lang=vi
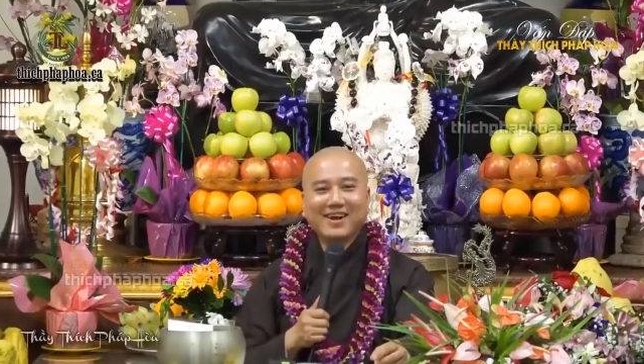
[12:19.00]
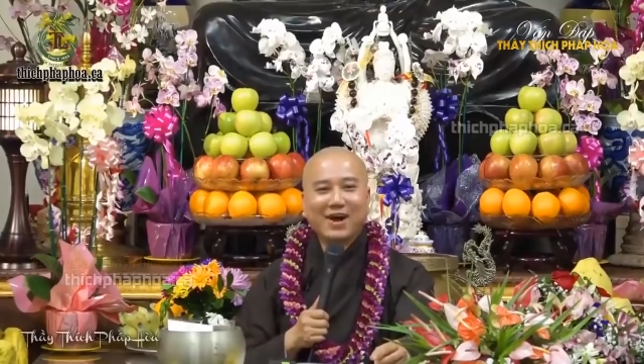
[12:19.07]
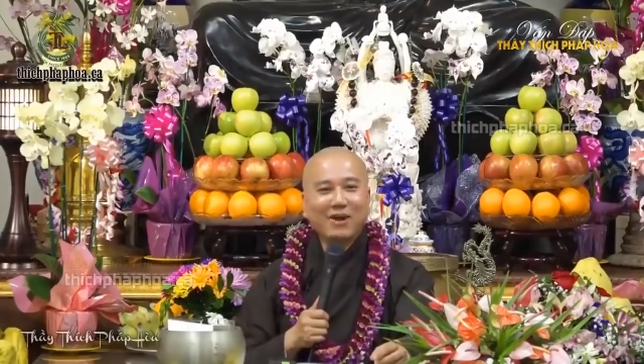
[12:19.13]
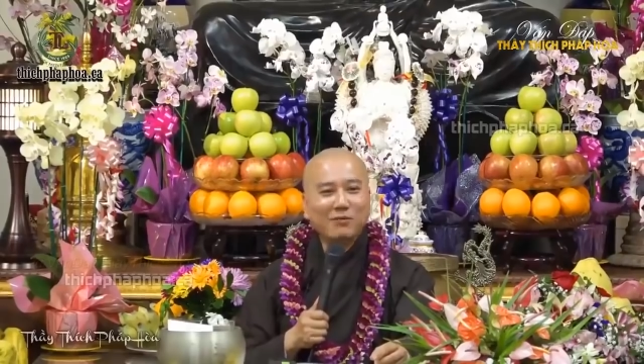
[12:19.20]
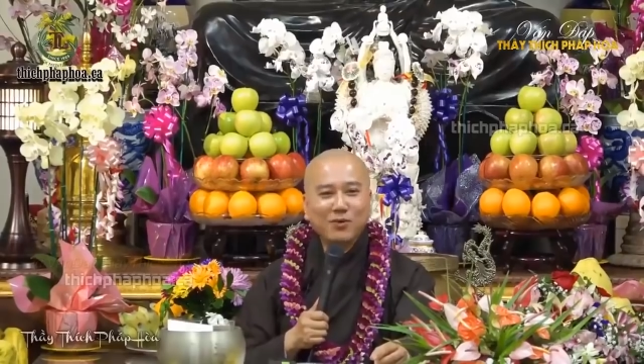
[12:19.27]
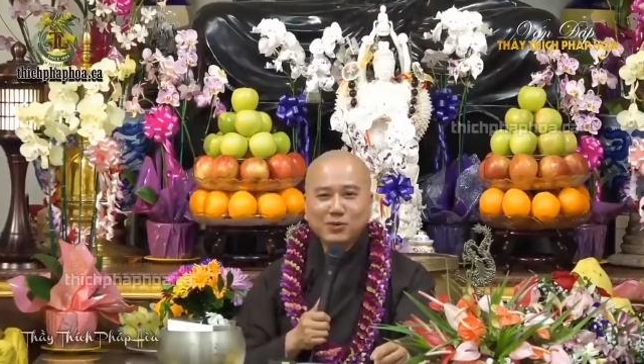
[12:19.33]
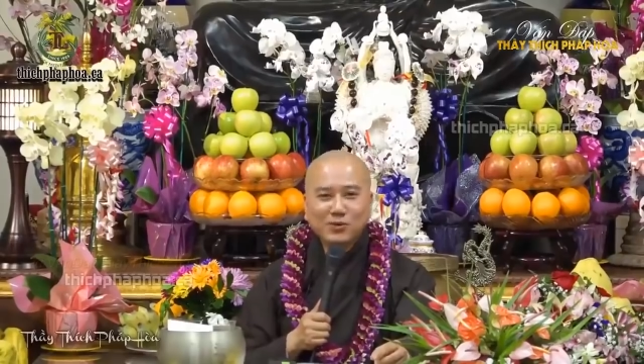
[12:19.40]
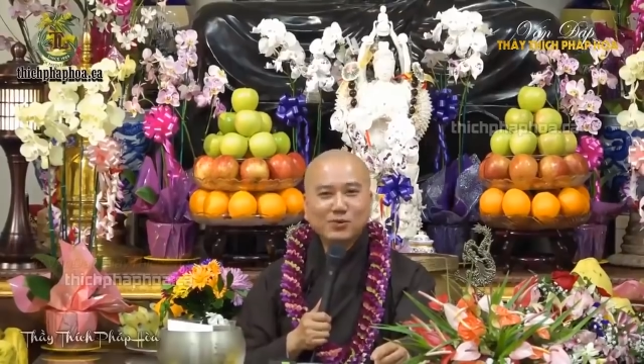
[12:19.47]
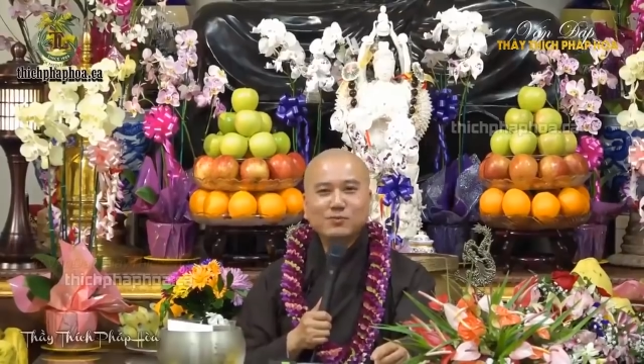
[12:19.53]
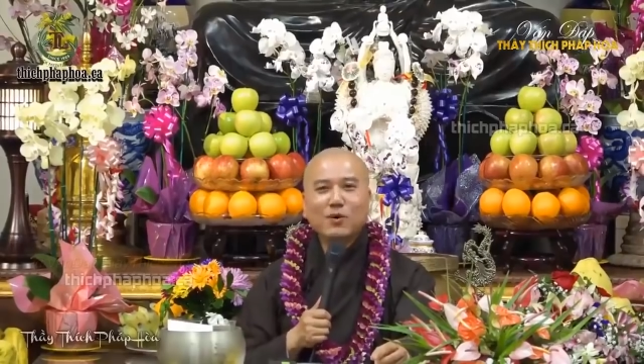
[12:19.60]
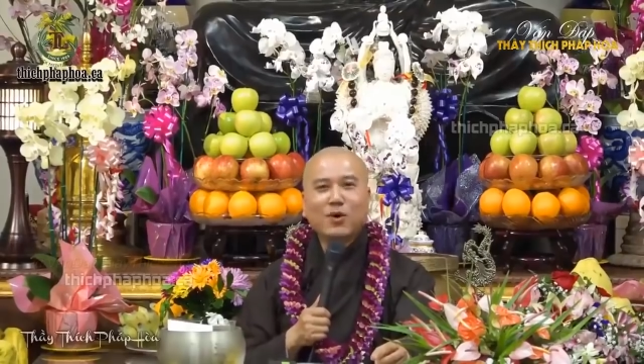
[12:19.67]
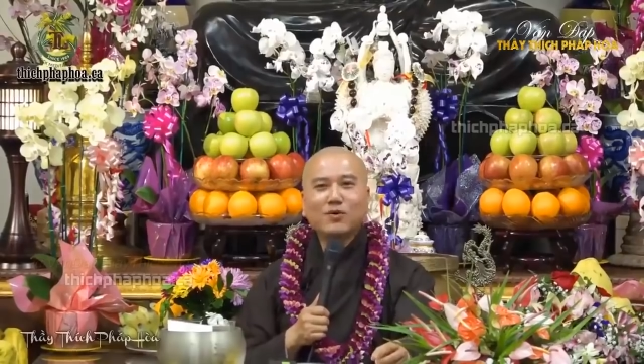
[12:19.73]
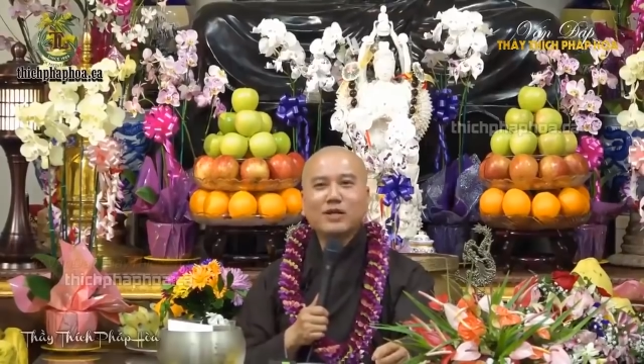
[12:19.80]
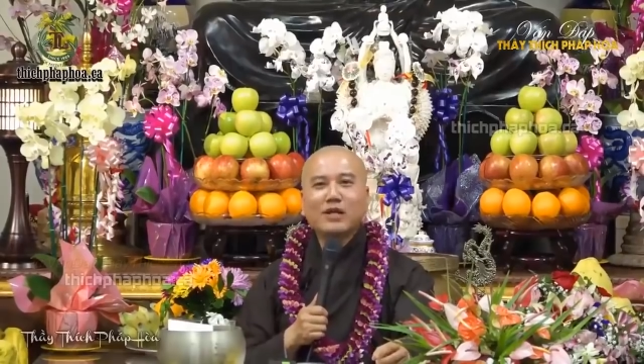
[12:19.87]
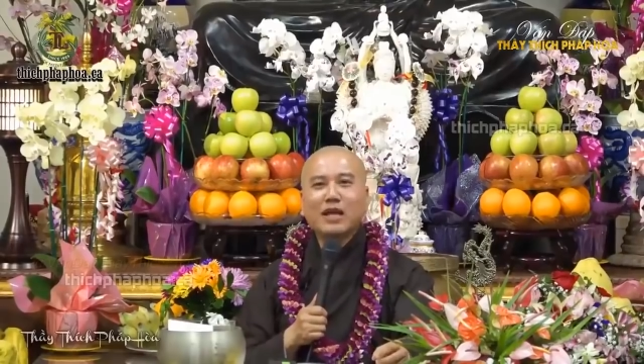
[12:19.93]
Hỏi mua thuốc
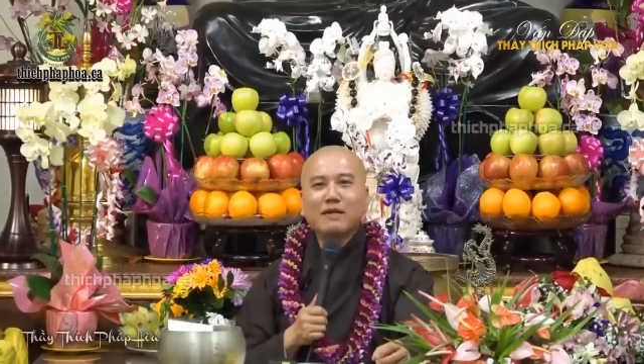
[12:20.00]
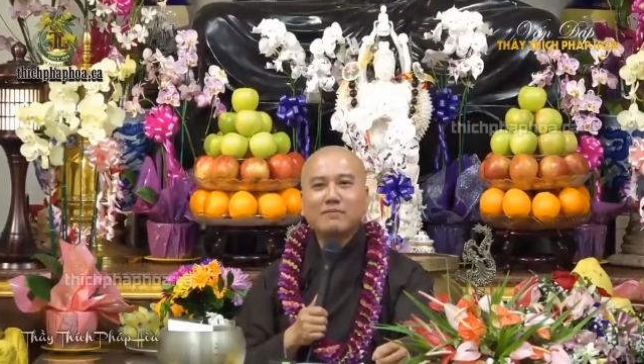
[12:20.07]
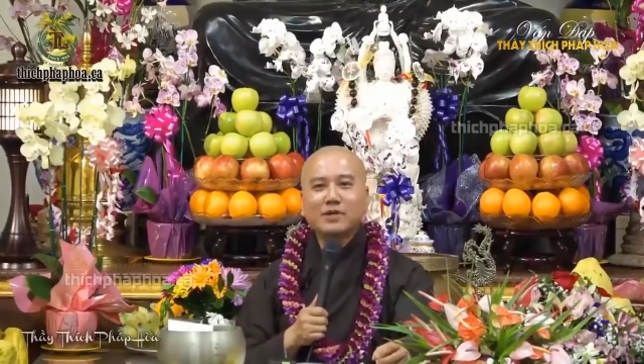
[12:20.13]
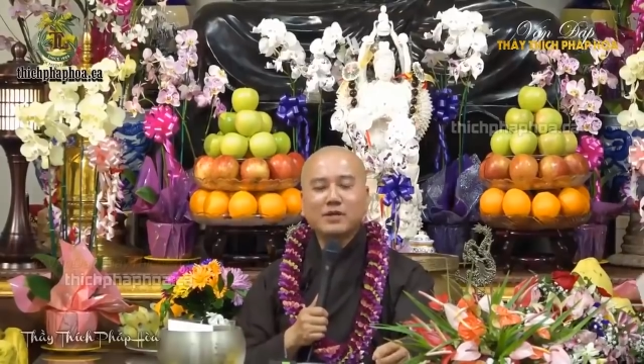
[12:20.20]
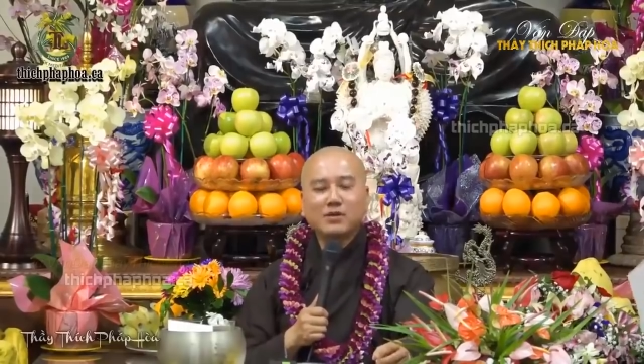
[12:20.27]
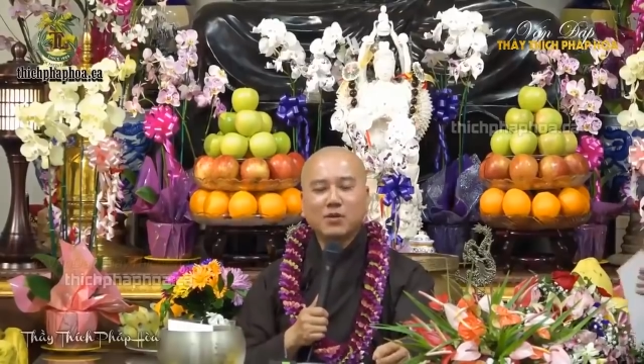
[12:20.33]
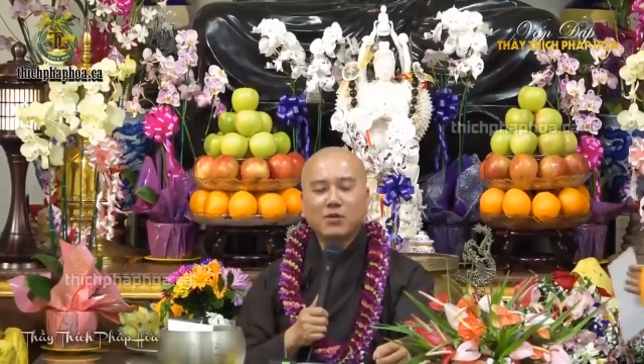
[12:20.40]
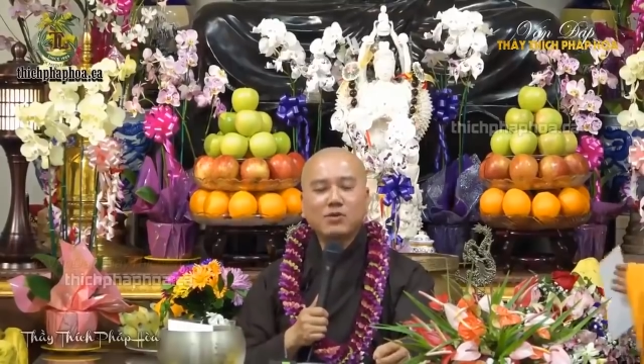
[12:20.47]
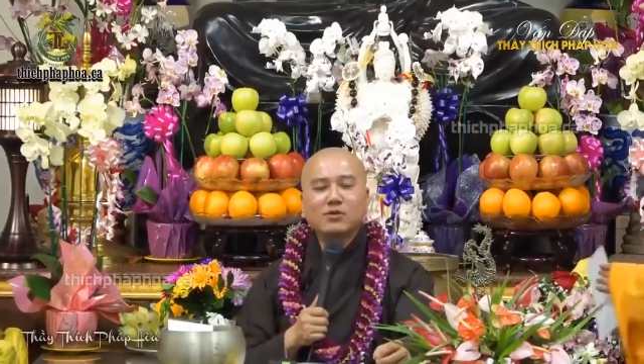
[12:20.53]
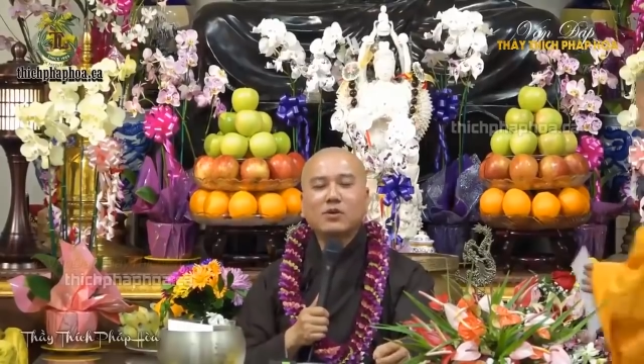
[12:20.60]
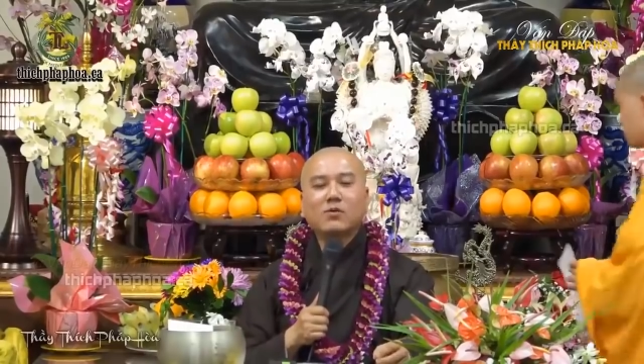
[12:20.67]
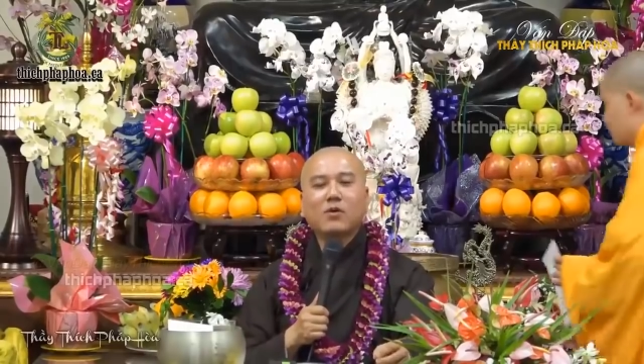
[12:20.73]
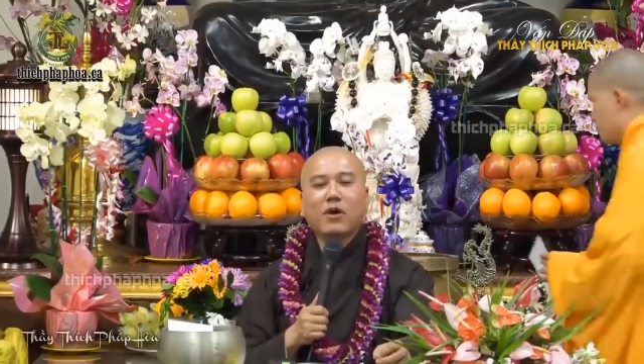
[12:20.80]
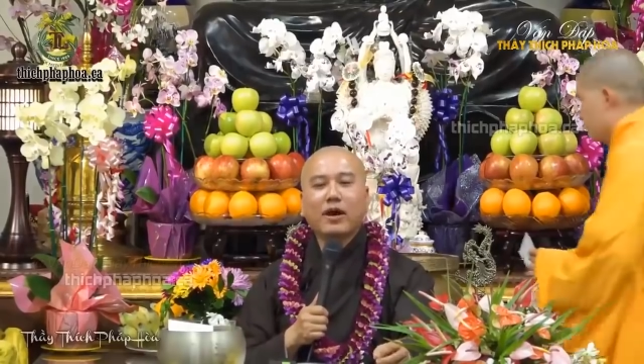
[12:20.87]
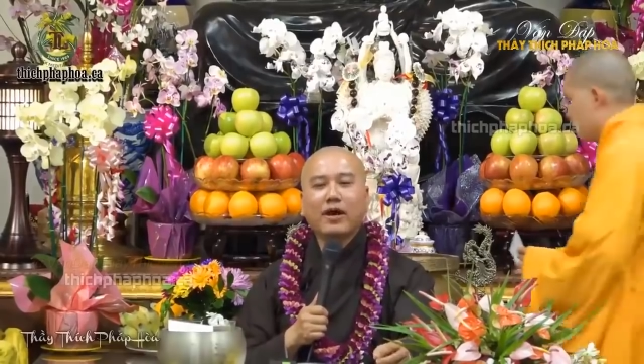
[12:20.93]
bổ để làm gì? Uống
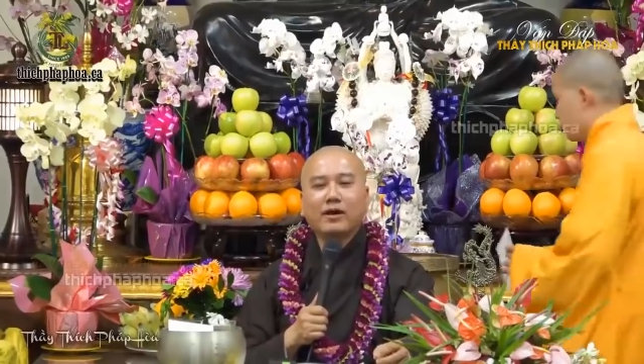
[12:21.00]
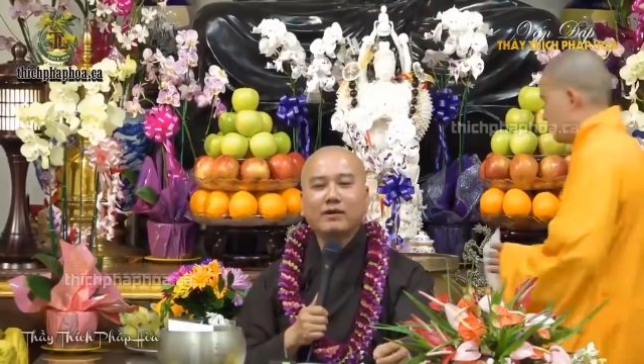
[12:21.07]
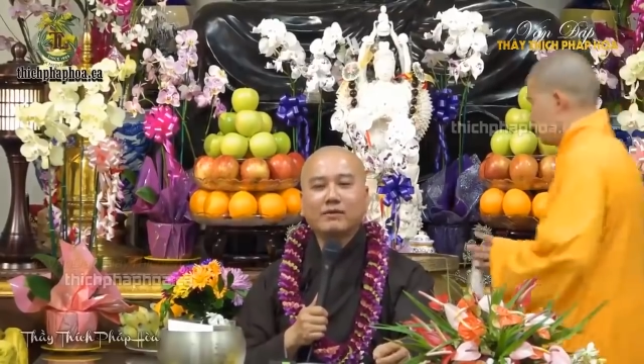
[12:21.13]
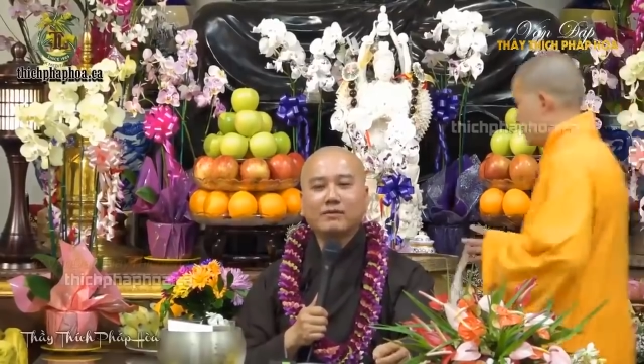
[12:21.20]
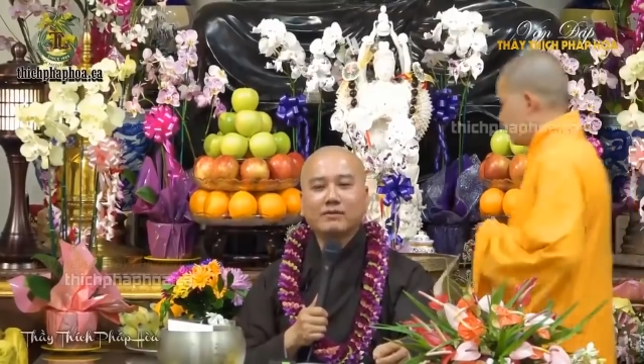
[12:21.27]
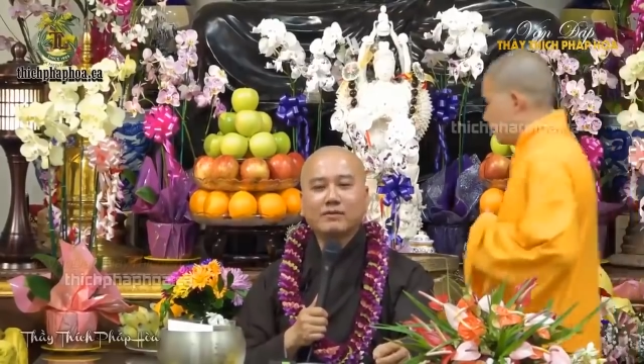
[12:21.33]
cho khỏe.